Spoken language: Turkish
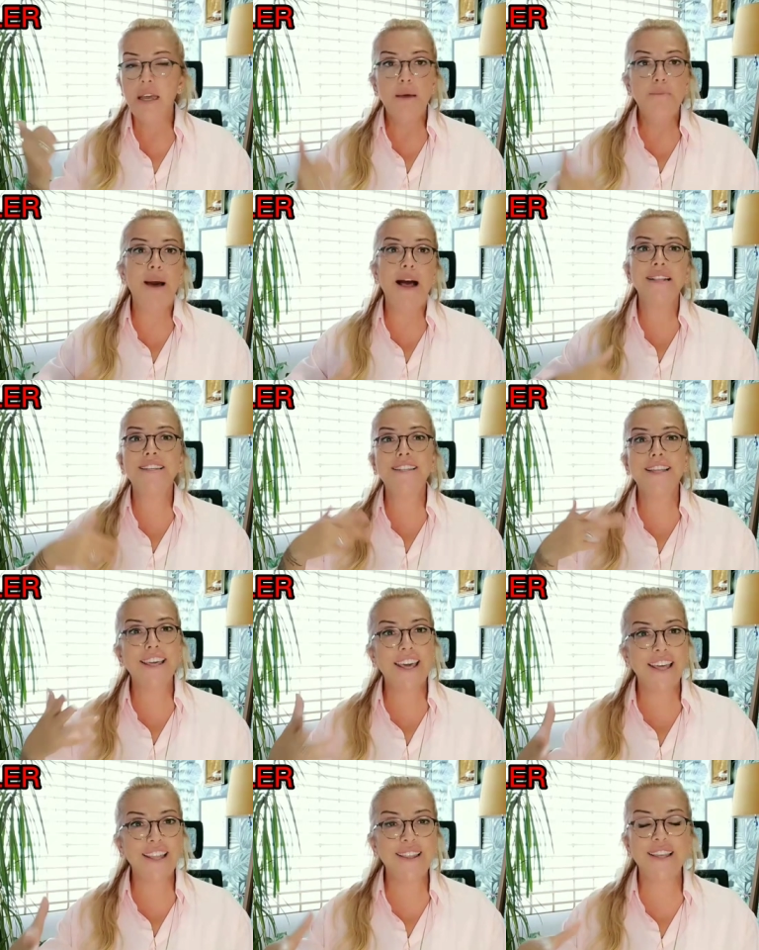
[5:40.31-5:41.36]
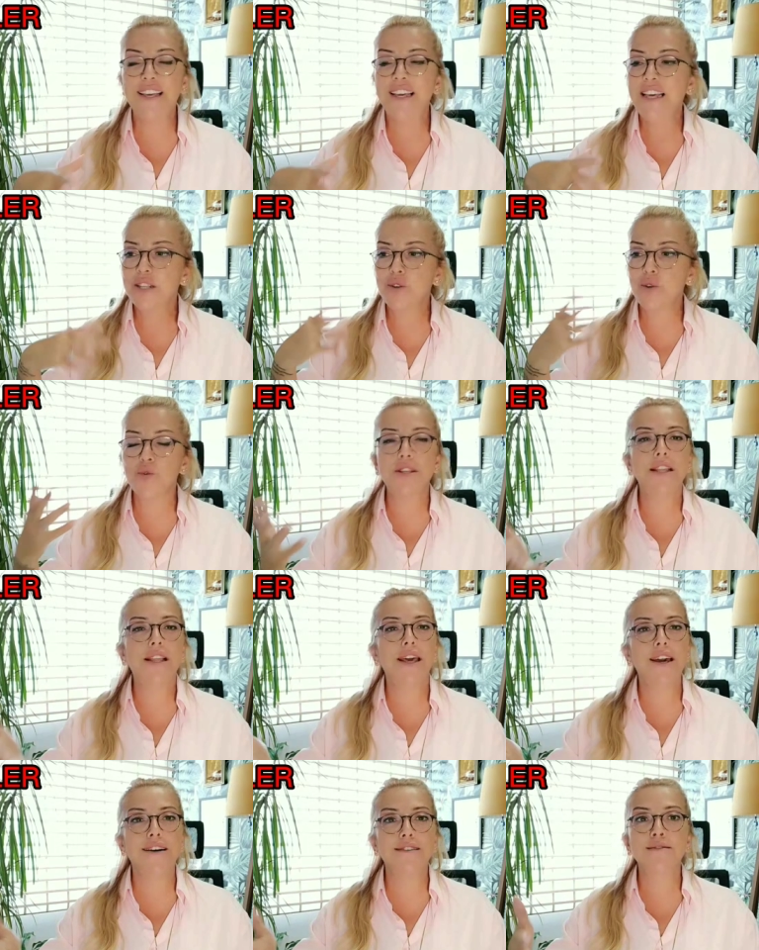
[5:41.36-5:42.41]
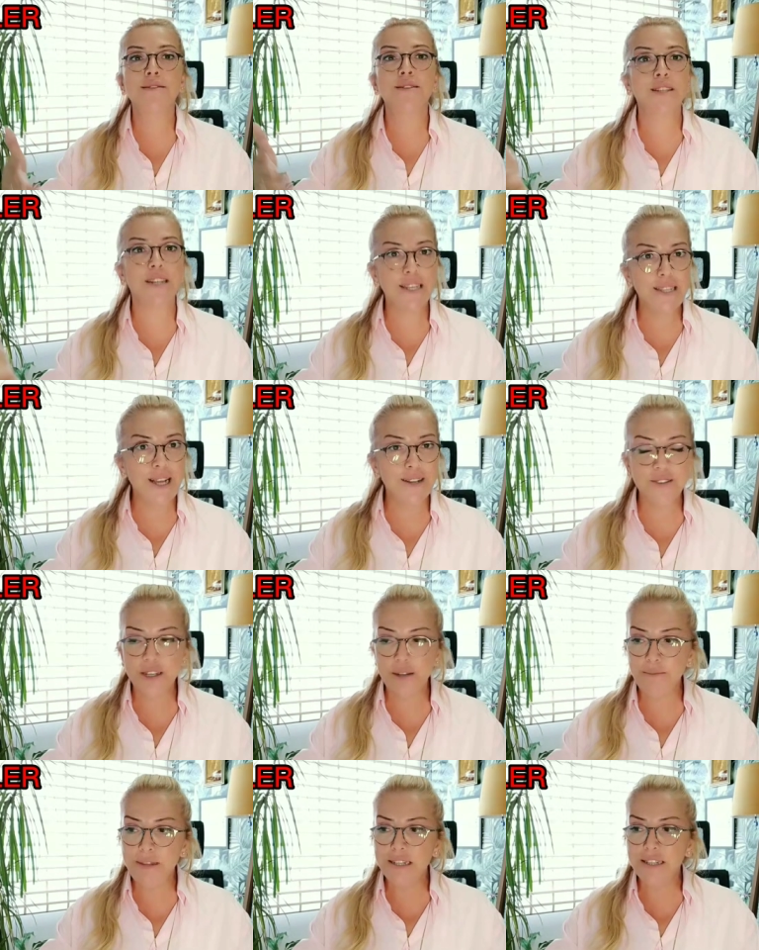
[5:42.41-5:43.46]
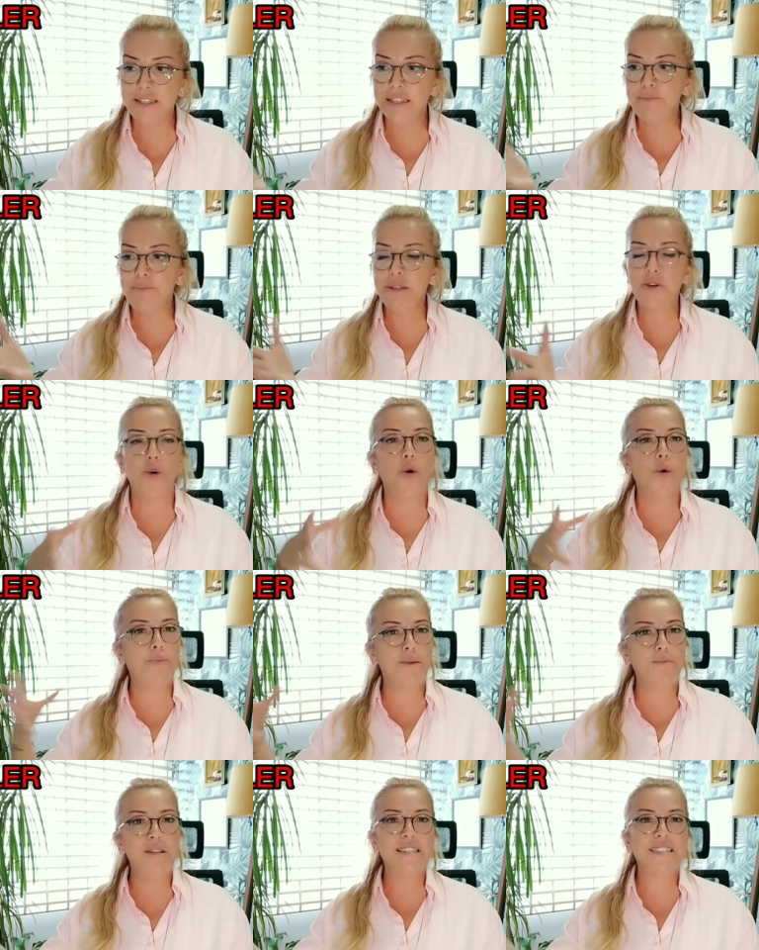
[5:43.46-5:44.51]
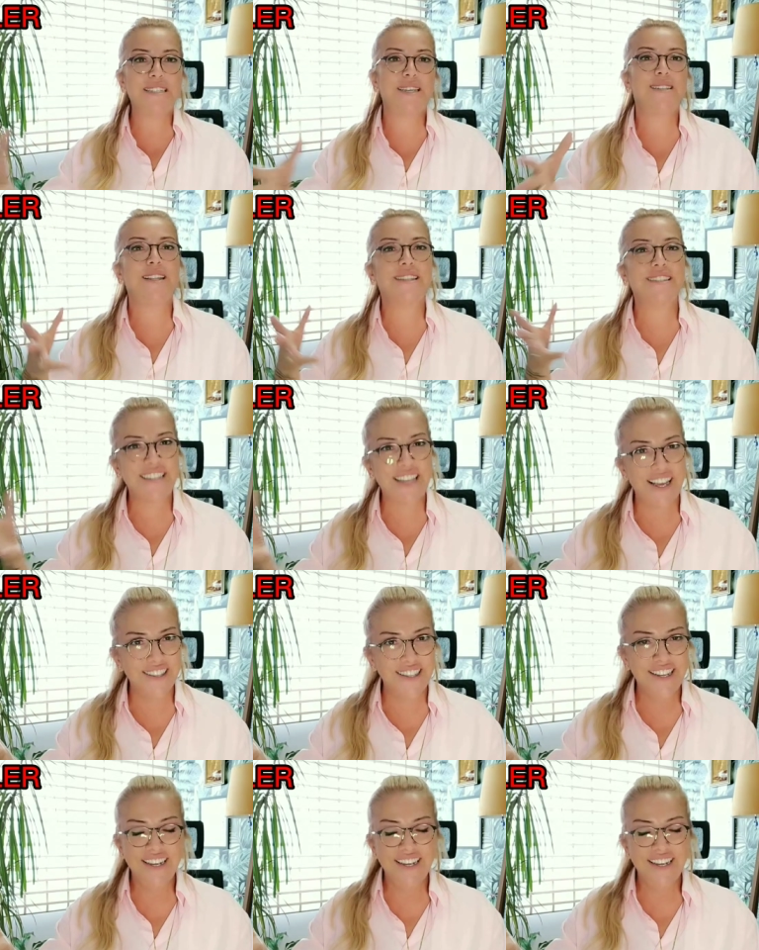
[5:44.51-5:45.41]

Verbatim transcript: belki de kendi sosyal hayatınızı renklendirebilirsiniz. Bir hobi, bir sanatsal